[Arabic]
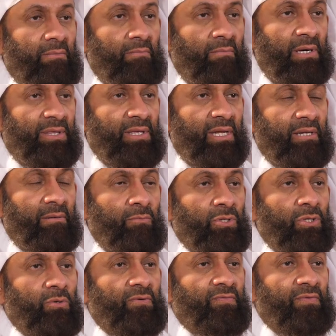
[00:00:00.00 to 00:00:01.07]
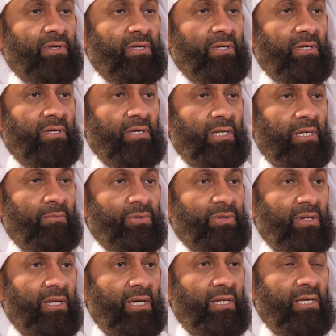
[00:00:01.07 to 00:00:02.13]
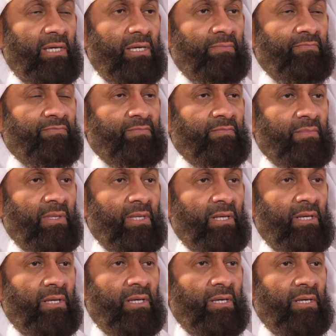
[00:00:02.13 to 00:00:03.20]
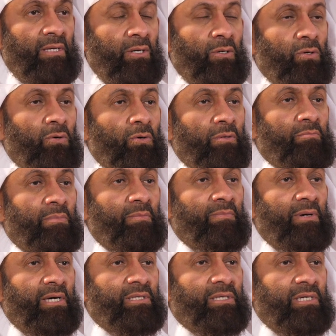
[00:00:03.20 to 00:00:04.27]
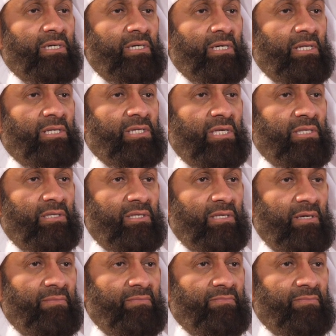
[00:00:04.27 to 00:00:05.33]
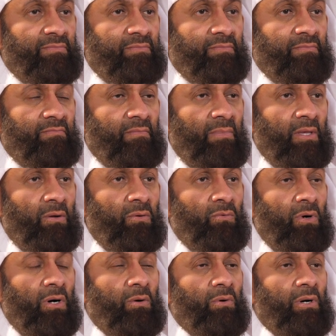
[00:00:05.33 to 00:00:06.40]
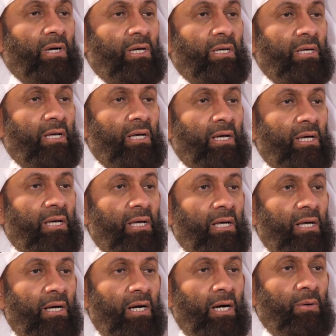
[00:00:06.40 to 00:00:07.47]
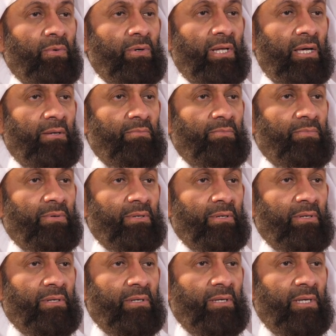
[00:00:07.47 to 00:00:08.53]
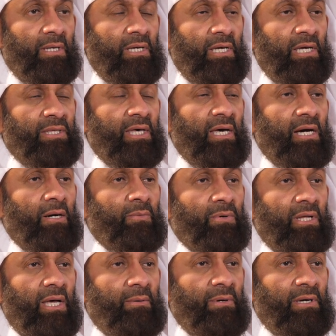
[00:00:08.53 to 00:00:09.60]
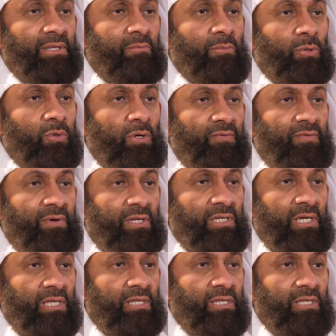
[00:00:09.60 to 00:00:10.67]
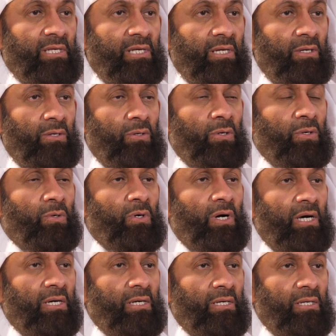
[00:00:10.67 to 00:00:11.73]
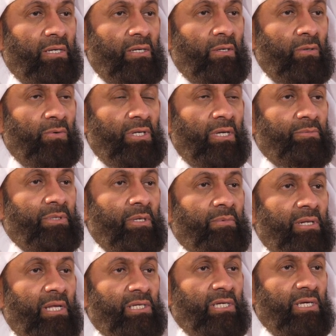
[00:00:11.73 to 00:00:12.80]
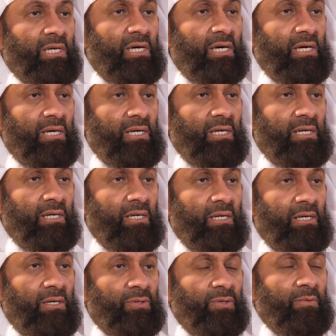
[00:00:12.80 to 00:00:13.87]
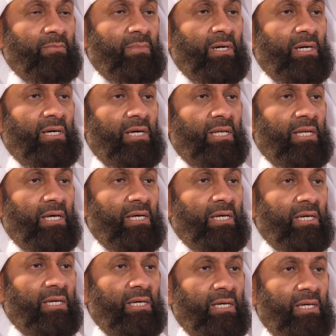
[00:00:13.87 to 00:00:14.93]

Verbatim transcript: مثلا متوفي رحمة الله عليه يكون من بعده الجد وهو أبو الأب إذا أبو الأب أيضا متوفي الجد أخوها ونبدأ بالأشقاء ثم الأخ